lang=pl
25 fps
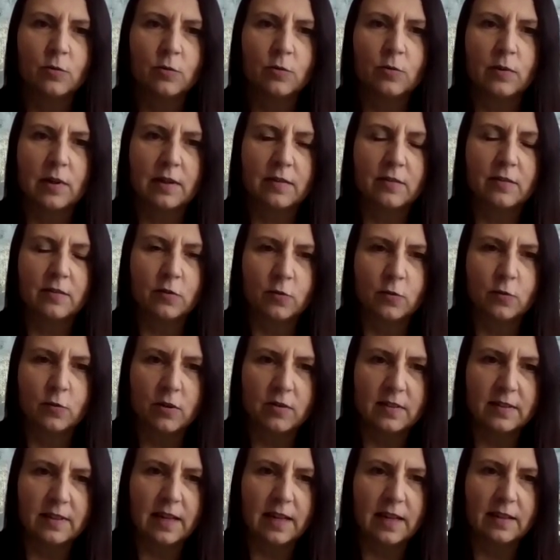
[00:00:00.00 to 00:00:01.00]
która
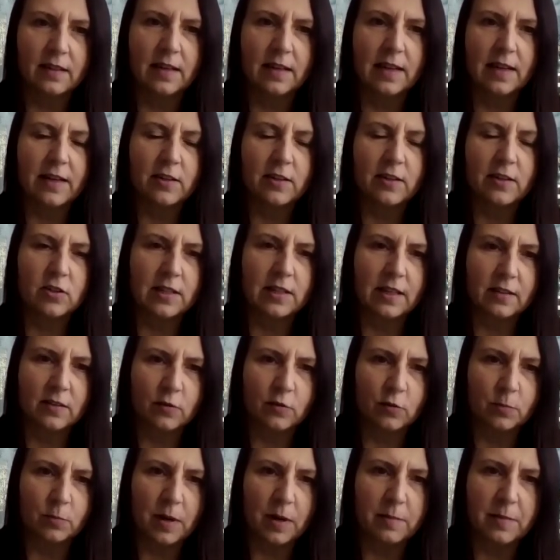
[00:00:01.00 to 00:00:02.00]
stosując dany lek czy dany
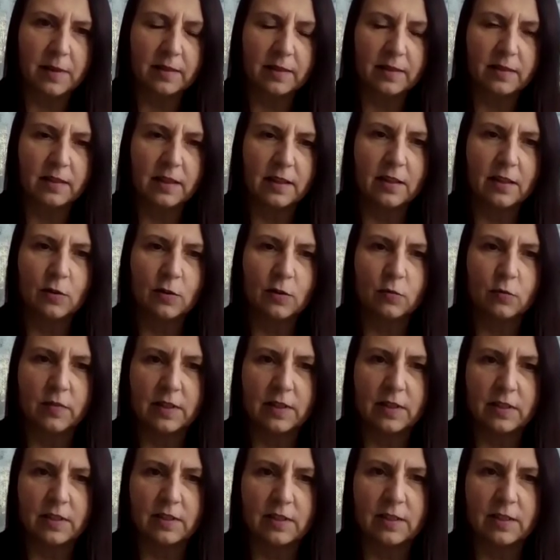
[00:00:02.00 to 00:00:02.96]
suplement diety uważa,